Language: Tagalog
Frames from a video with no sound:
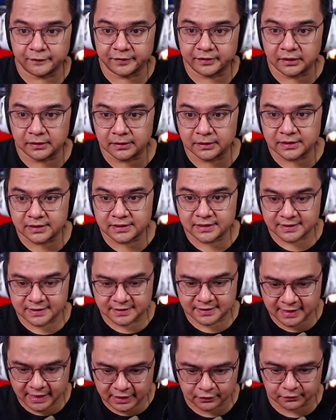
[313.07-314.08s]
the
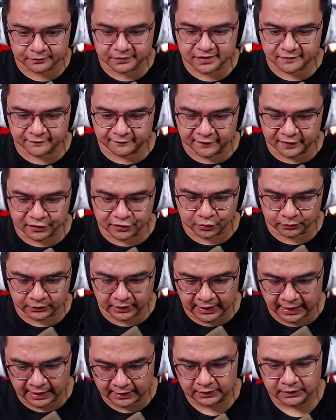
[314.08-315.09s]
sake of this video na
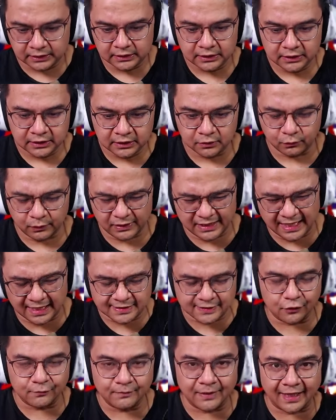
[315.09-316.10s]
lang, wala
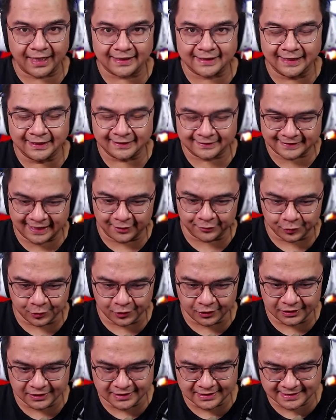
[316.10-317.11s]
kasi akong makitang Town
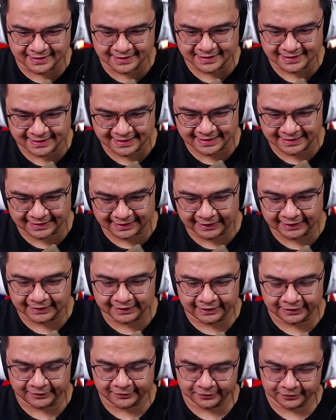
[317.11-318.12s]
Halls 16
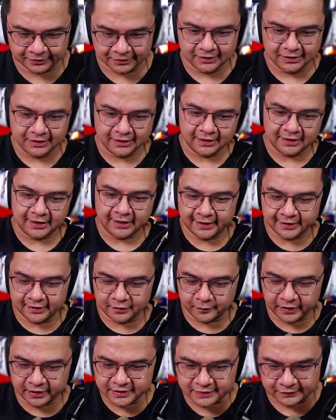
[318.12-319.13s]
dito.
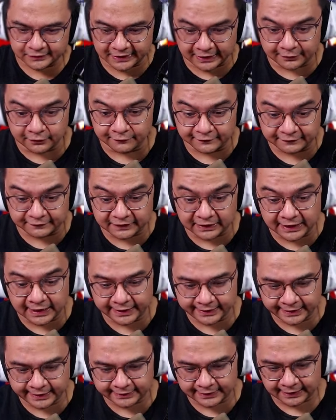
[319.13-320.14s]
Anyway, so Town Hall 15 na
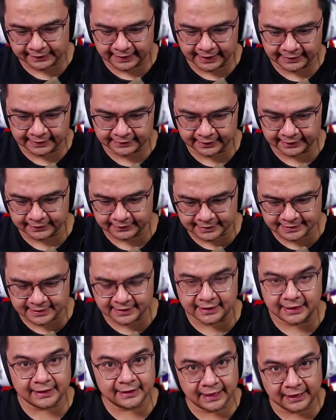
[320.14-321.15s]
i-attack natin kasi
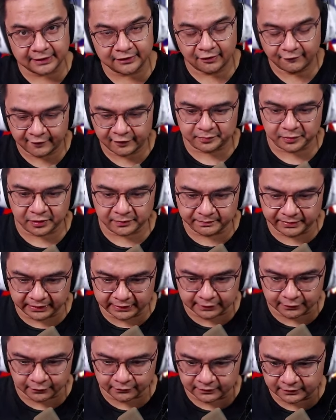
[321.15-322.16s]
nga a developer build na
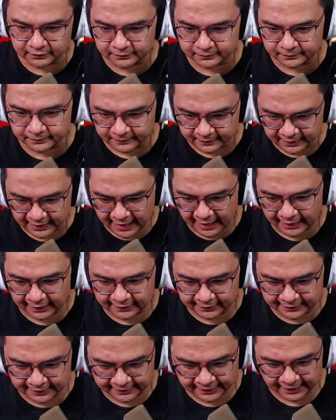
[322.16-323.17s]
tong aking
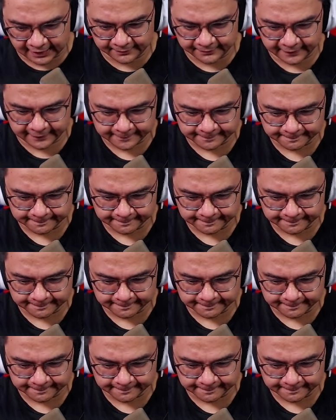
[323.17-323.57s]
ginagamit.